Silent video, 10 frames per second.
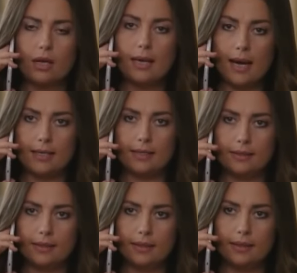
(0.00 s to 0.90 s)
Lal,
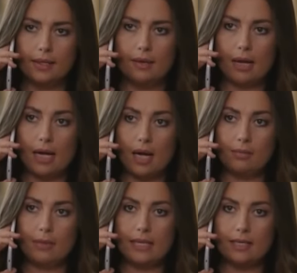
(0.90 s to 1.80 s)
bak
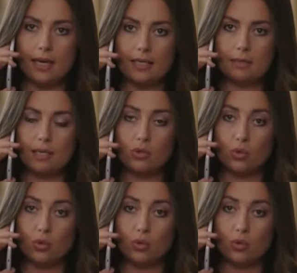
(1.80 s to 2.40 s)
abimi ikna etmek